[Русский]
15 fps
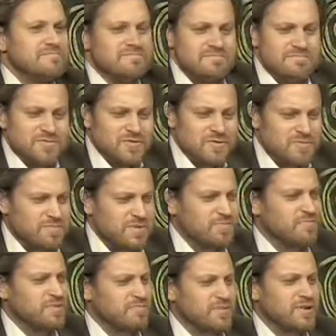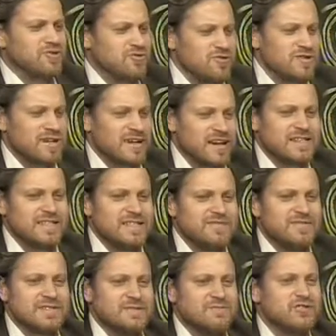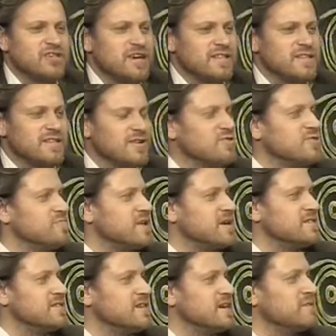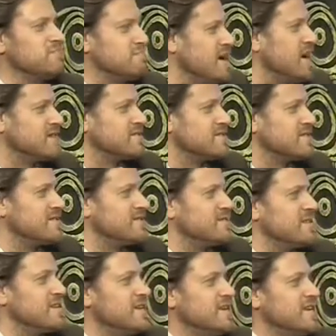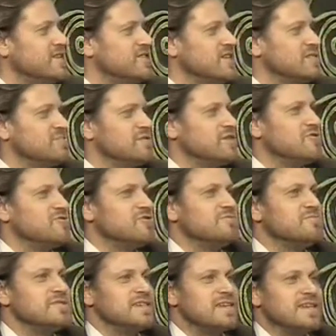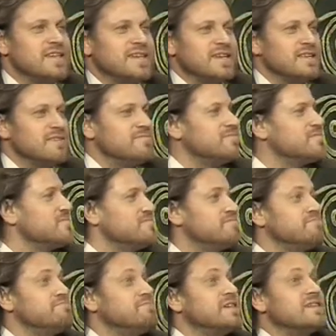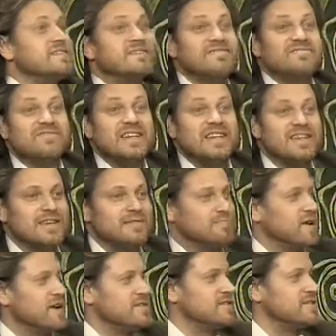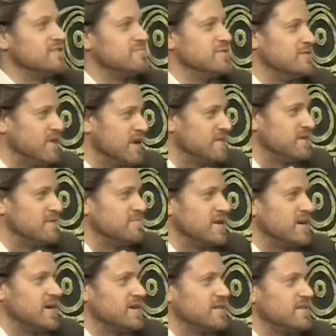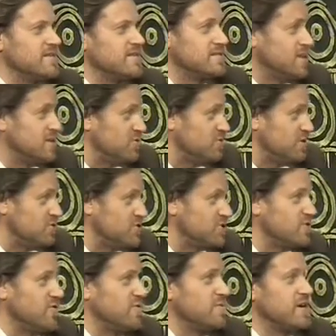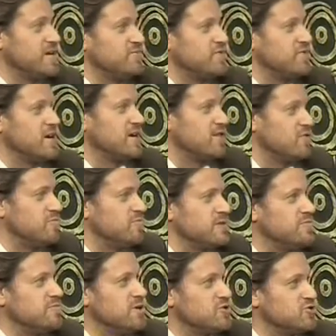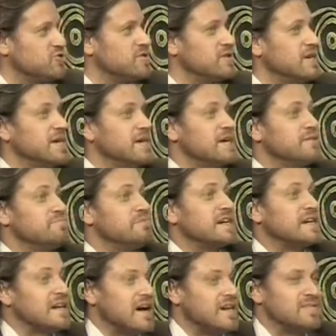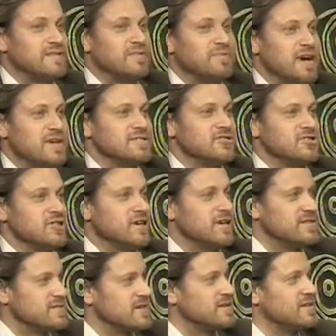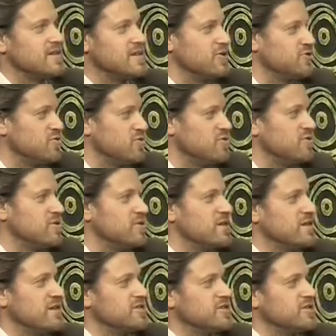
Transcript: Вот пр пр прошел красивый, замечательный такой праздник, как Пасха. Сейчас мы находимся перед великим праздником 9 мая. Кстати, у меня 6 мая будет огромный, большой, прекрасный праздничный концерт для нашего города, для наших